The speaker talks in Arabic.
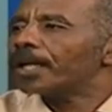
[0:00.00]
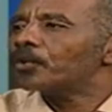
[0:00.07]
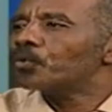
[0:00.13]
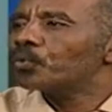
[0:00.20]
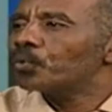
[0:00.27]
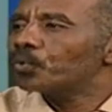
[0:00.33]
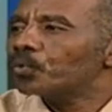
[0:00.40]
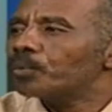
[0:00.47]

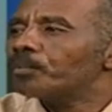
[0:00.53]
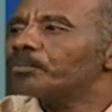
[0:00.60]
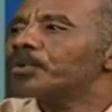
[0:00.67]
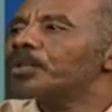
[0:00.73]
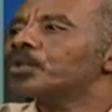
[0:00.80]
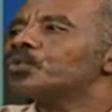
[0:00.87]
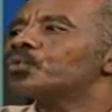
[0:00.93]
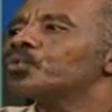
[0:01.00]
الكتب
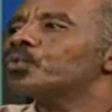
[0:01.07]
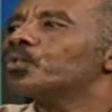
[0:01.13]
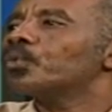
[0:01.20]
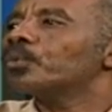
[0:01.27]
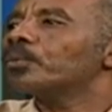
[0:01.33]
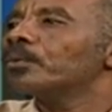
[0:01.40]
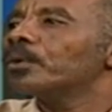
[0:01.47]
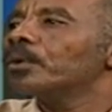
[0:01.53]
من السوق
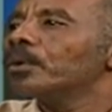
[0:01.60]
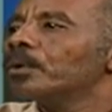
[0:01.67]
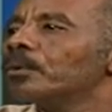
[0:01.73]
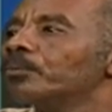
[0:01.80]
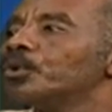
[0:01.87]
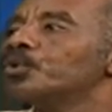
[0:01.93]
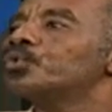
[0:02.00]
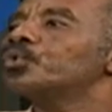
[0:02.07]

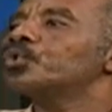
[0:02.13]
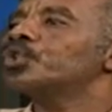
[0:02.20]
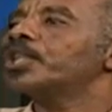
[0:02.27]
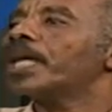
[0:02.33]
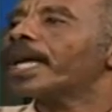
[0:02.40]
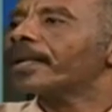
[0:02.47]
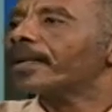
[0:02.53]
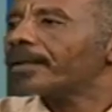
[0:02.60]
من
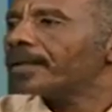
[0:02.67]
تجار